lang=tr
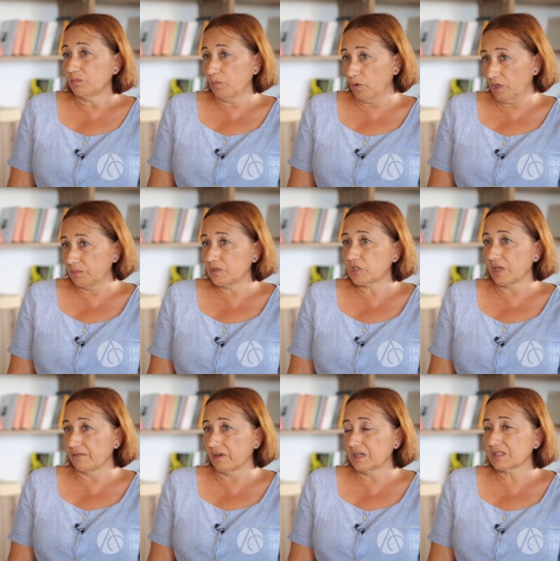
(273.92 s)
böyle bir
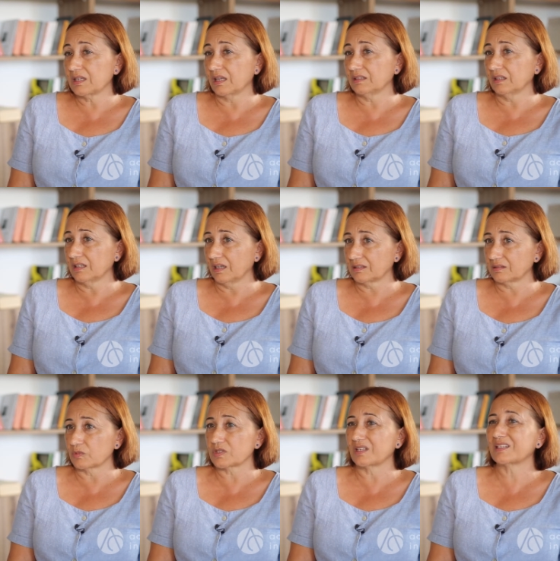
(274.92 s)
şey var. Kendi
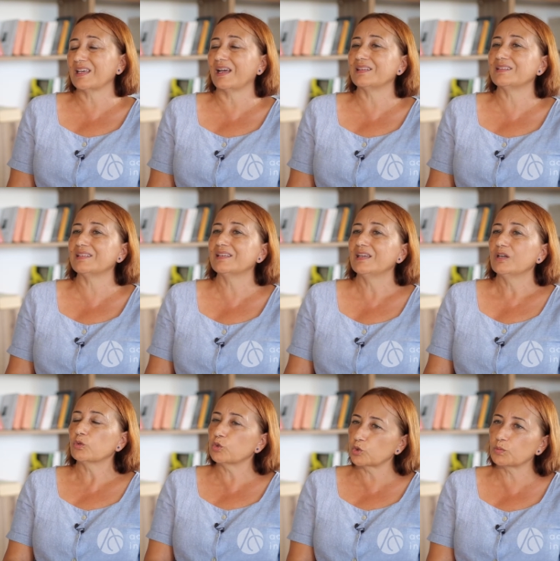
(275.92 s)
hayatımıza, kendi
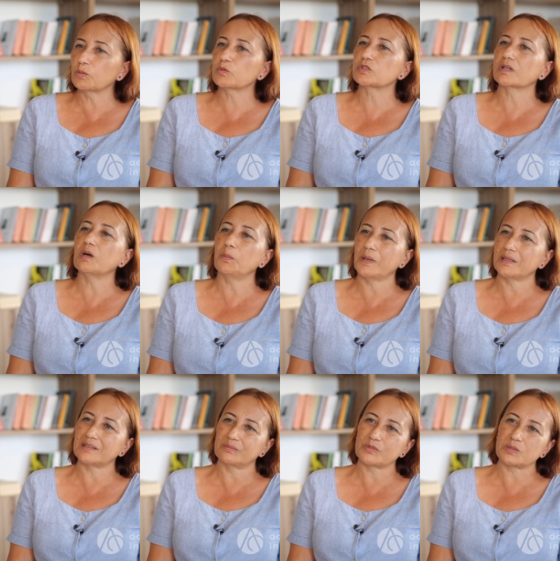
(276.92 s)
grubumuza
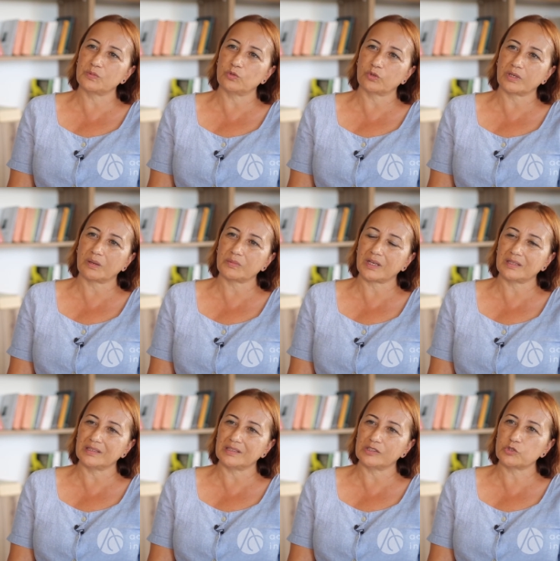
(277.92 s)
kapandığımız bir
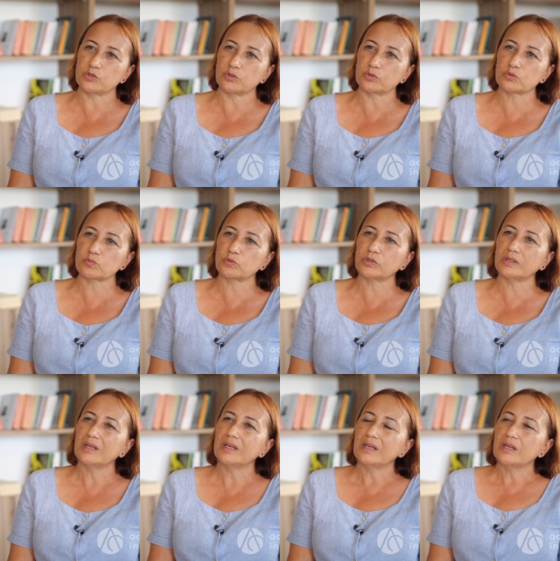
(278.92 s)
dönemden de geçiyoruz. Bu da
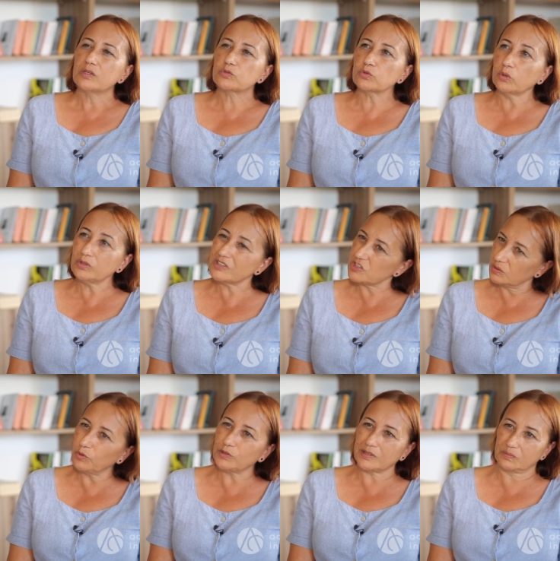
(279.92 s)
son derece
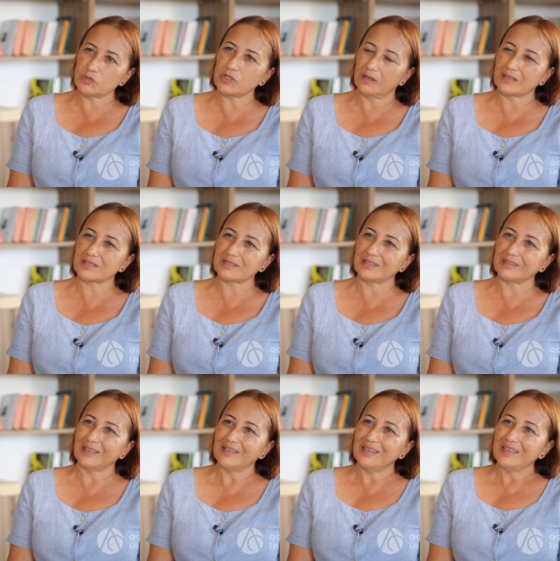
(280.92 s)
apolitik bir şey
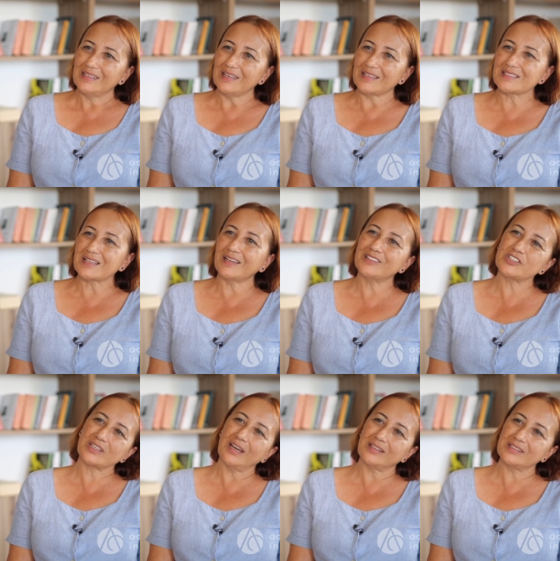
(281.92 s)
aslında. Yani
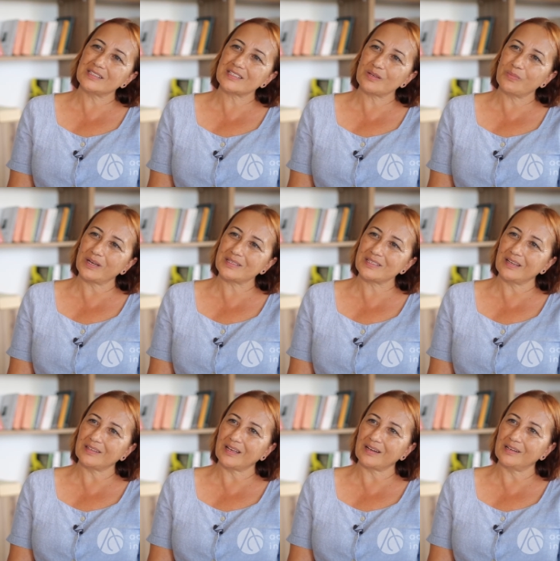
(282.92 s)
sadece kendinize
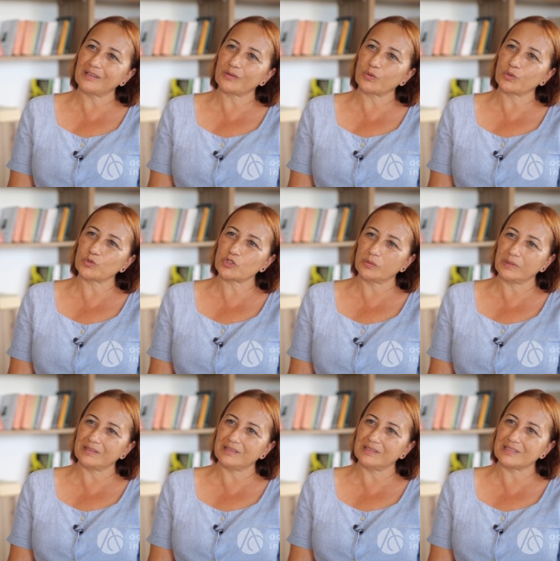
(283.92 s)
benzeyenlerle
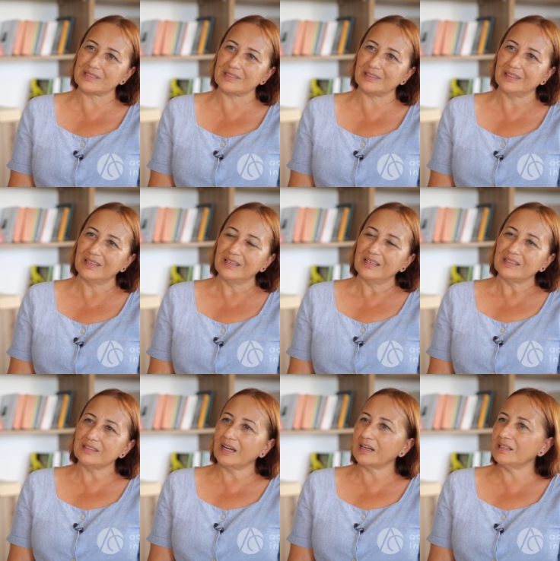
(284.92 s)
konuşabildiğinizde,
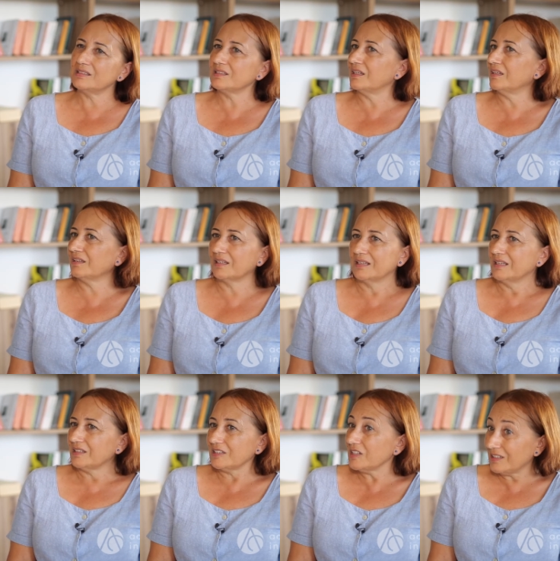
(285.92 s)
diğerleriyle
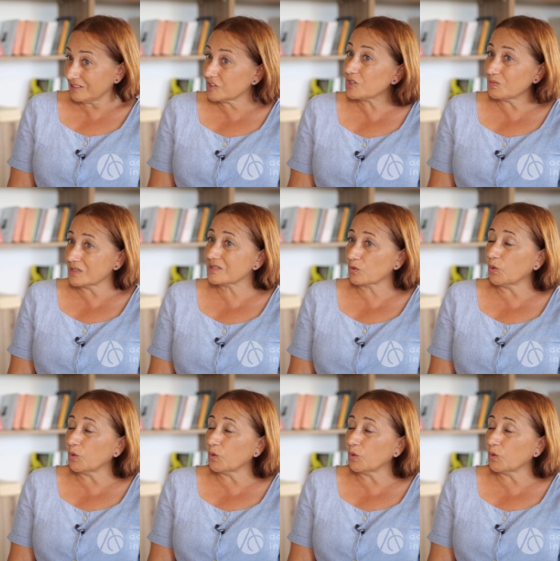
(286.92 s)
iletişiminiz